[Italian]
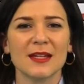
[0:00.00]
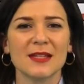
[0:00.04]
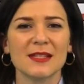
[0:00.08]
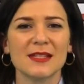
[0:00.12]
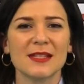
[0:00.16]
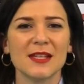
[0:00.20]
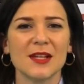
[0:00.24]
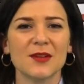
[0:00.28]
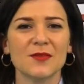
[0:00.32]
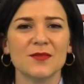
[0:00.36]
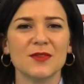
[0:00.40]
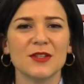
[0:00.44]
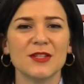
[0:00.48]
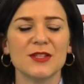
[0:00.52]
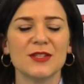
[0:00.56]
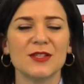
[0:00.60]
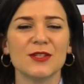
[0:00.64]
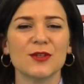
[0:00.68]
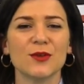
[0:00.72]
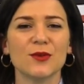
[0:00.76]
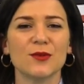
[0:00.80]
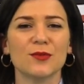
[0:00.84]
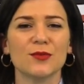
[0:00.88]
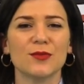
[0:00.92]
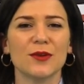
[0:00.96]

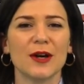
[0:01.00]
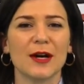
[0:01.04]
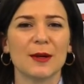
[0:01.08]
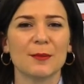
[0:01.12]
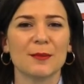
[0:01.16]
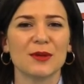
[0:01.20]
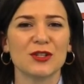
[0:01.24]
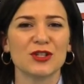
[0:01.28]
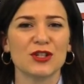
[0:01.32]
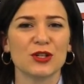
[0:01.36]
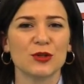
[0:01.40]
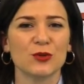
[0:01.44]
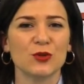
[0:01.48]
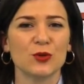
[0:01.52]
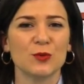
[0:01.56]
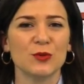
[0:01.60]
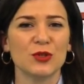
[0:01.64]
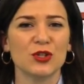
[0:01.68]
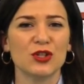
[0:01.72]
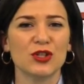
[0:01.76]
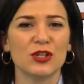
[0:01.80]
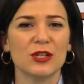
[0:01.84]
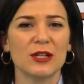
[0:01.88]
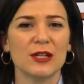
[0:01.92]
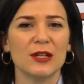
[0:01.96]
Servizio farmaci a
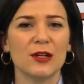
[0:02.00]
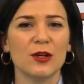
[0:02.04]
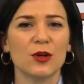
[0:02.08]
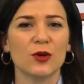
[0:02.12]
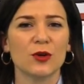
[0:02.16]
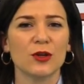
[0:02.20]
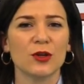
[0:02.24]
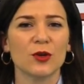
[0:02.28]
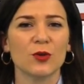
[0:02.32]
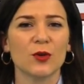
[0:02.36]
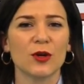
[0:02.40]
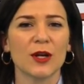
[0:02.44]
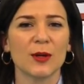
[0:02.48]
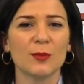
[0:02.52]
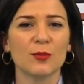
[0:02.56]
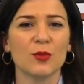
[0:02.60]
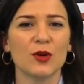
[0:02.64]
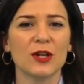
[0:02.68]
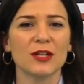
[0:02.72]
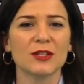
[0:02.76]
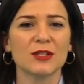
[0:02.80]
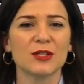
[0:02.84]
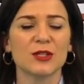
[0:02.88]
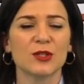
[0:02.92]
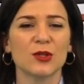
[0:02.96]
domicilio in
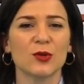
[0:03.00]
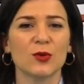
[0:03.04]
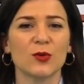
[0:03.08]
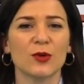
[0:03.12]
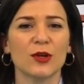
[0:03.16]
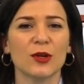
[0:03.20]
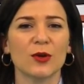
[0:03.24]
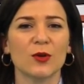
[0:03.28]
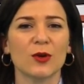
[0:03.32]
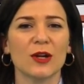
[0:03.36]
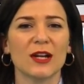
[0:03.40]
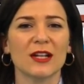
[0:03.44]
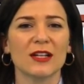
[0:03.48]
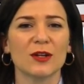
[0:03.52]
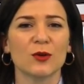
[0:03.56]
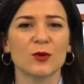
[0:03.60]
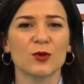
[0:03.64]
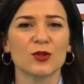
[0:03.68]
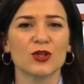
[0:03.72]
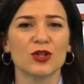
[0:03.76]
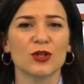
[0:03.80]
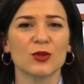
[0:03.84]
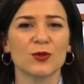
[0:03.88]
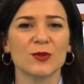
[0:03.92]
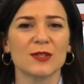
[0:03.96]
collaborazione con la
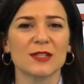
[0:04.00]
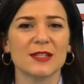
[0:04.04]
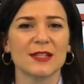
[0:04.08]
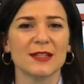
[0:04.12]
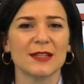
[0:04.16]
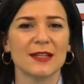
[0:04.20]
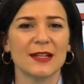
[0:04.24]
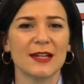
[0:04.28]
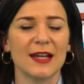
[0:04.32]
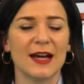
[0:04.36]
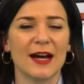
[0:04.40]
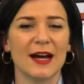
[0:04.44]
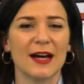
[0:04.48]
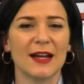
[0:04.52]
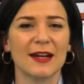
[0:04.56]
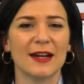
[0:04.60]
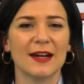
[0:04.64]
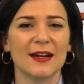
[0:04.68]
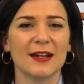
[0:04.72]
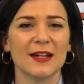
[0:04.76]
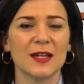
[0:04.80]
Croce Rossa Italiana.